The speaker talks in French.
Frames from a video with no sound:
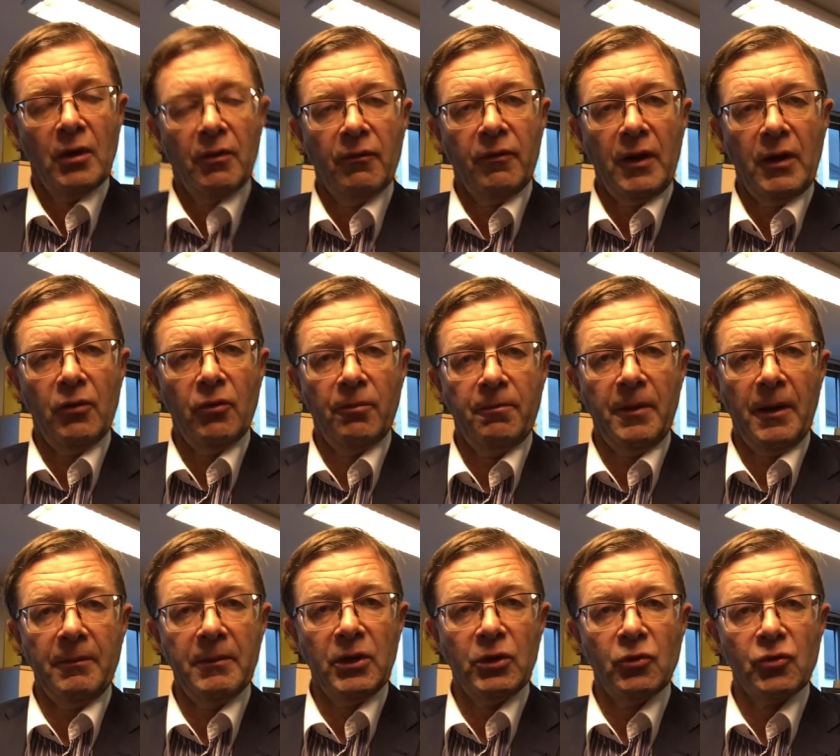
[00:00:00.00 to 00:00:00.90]
va le
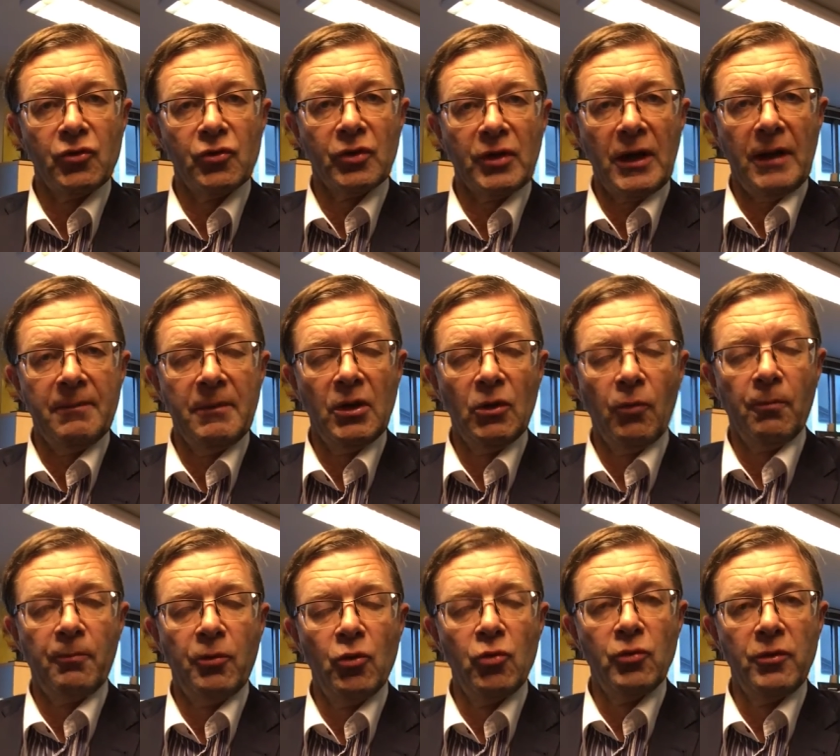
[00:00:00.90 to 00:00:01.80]
permettre de se calmer. On
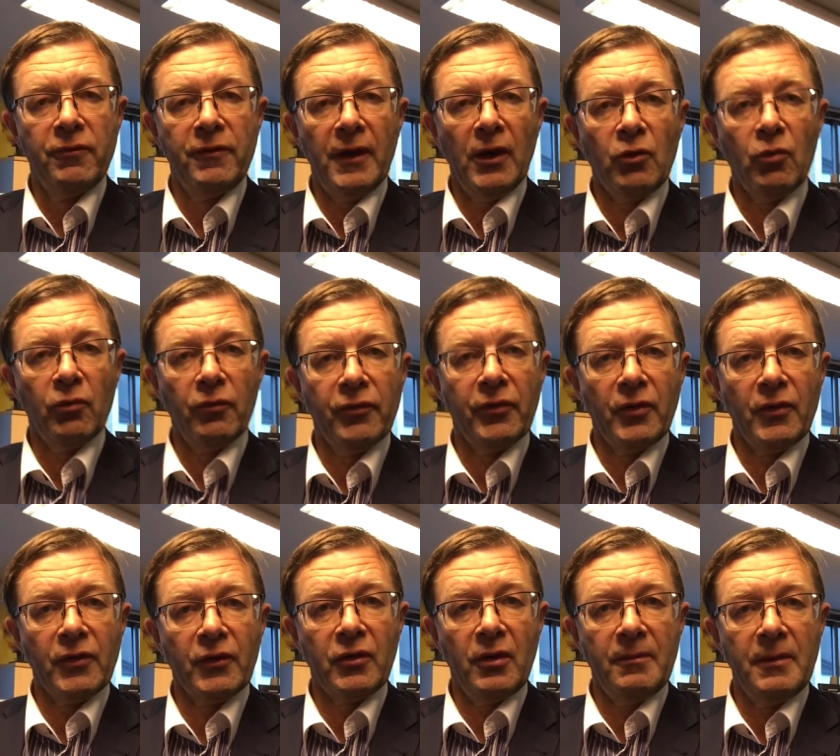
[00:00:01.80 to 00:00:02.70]
peut lui faire
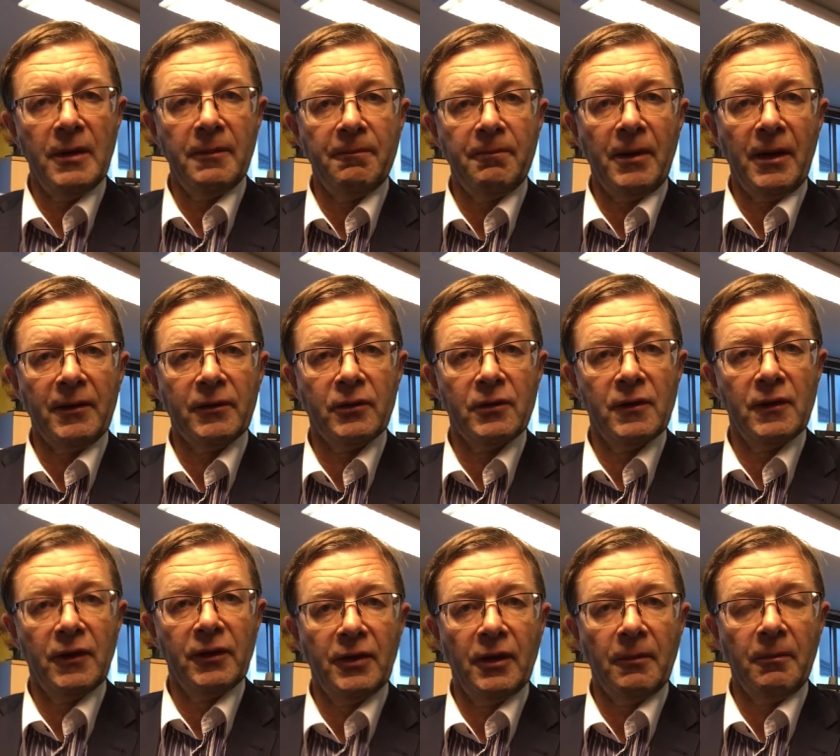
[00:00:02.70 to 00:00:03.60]
confiance quand même parce que
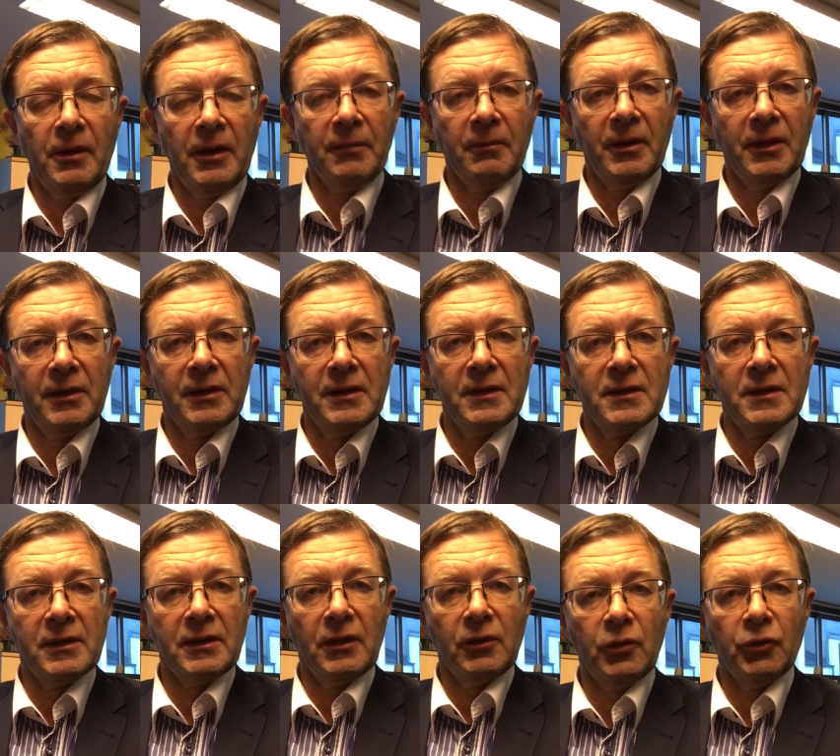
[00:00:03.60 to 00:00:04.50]
c'est un pragmatique,
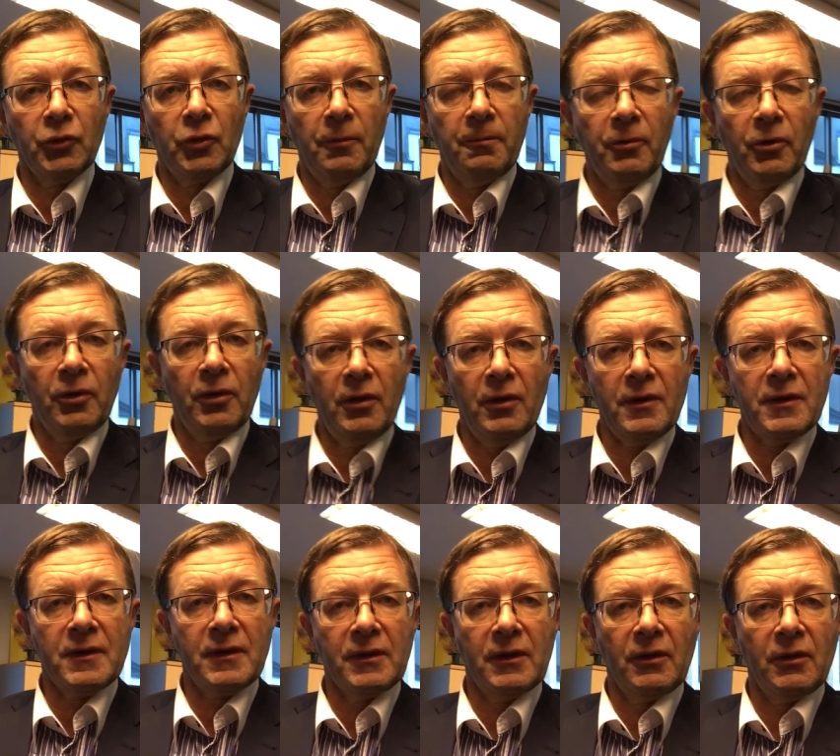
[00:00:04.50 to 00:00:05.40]
c'est un entrepreneur,
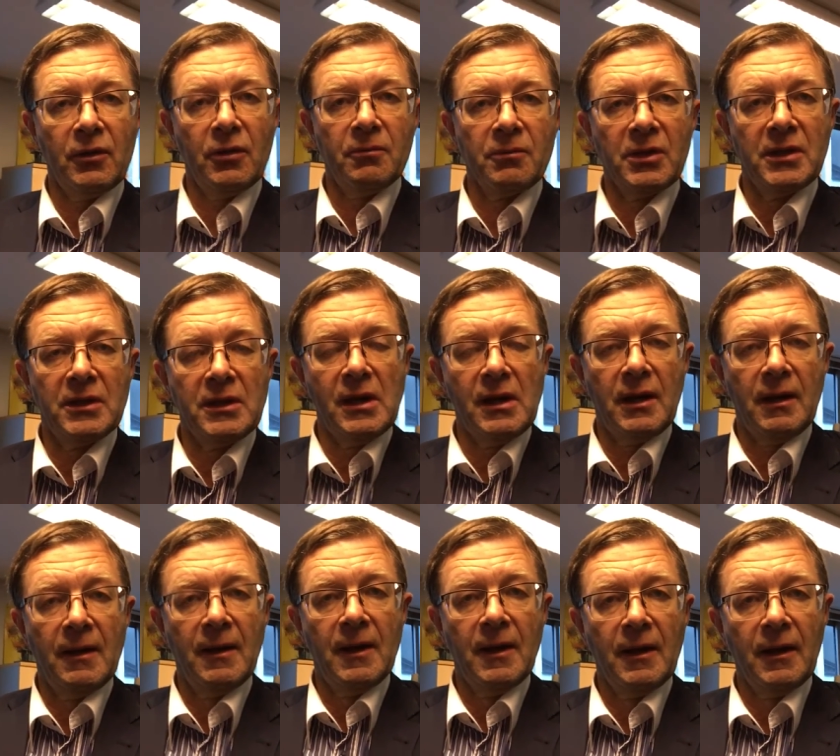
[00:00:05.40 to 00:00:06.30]
c'est un homme qui a
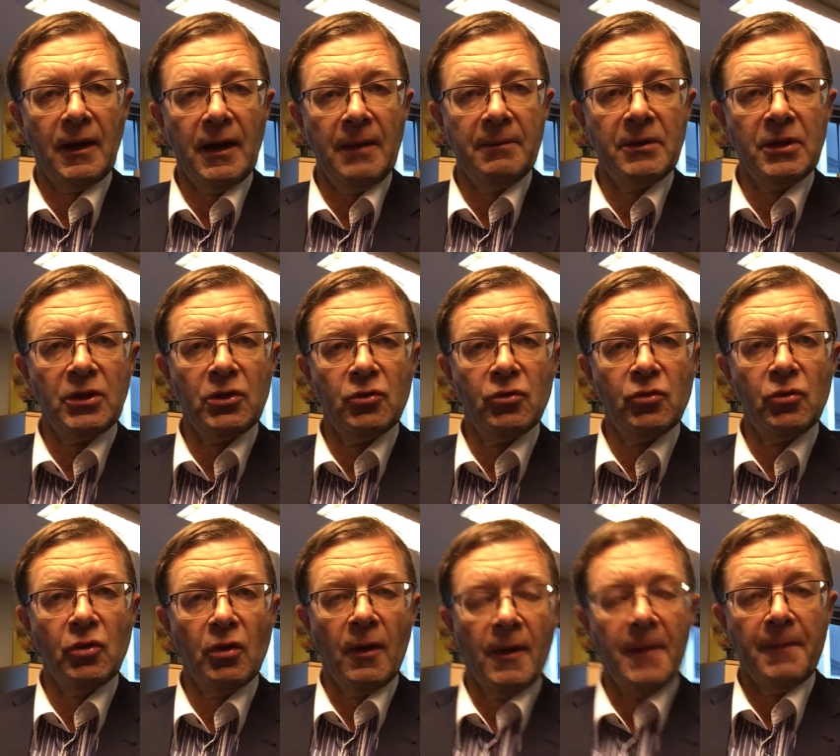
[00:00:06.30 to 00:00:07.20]

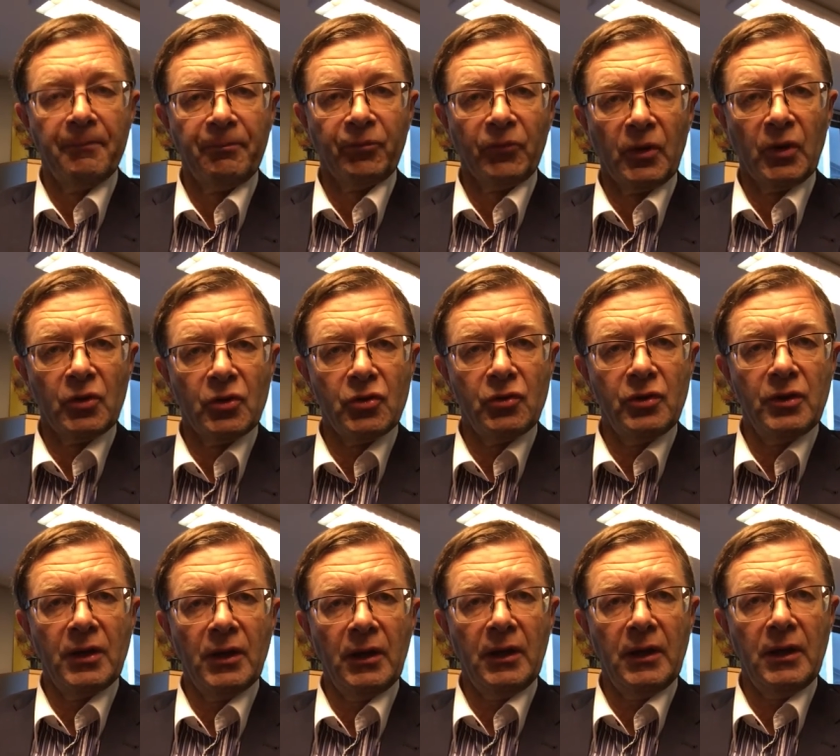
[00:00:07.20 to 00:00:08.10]
l'habitude, je
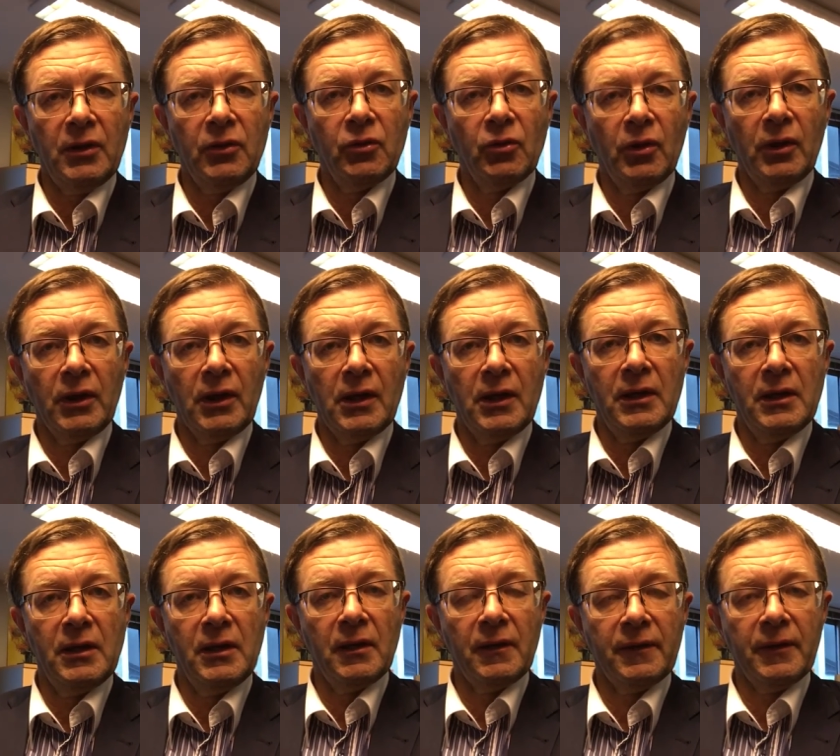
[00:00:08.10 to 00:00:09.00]
dirais, de
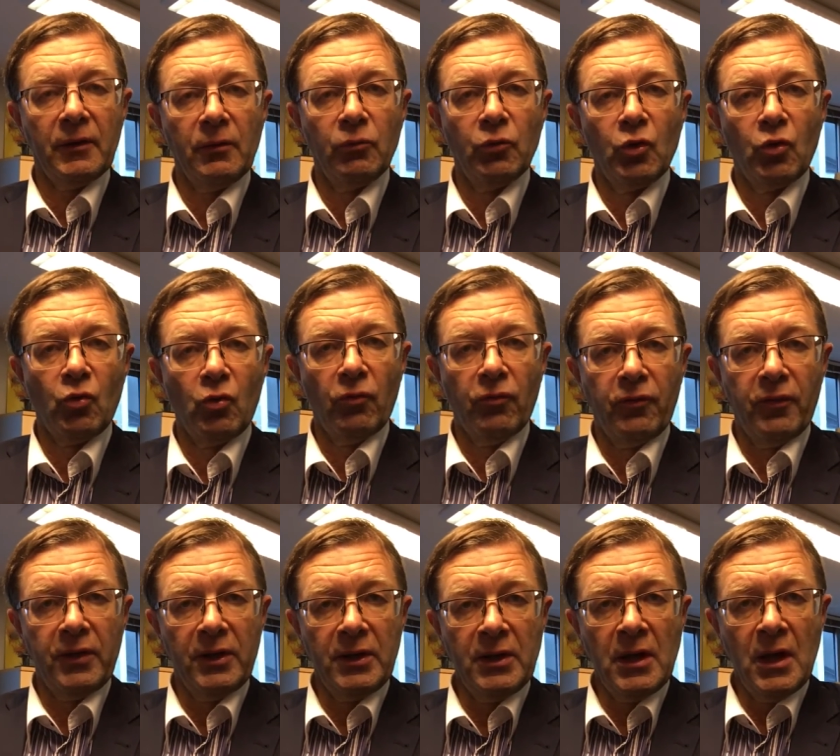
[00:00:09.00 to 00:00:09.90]
régler un certain nombre de
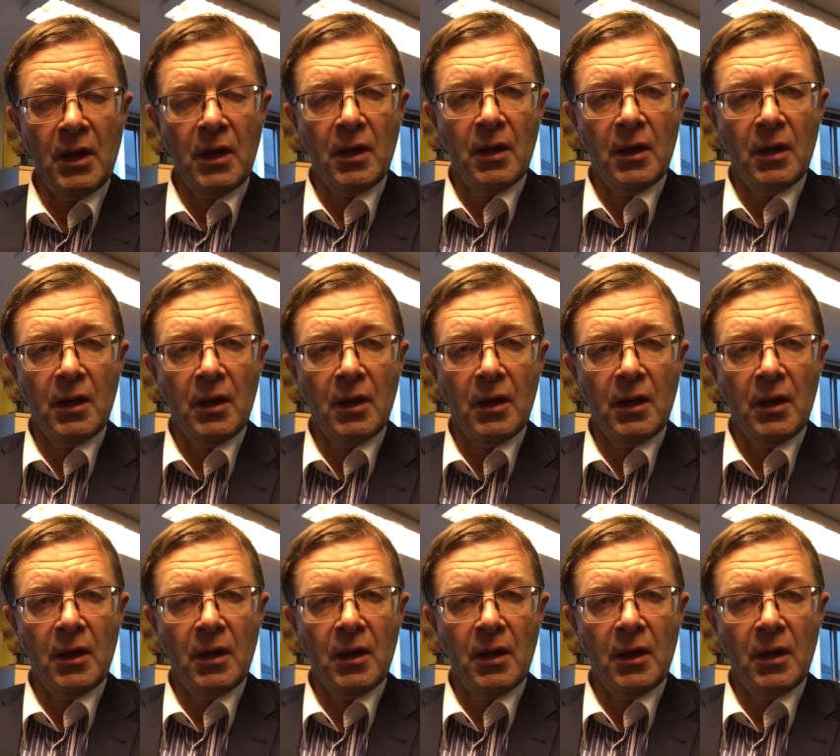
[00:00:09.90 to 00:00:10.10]
conflits.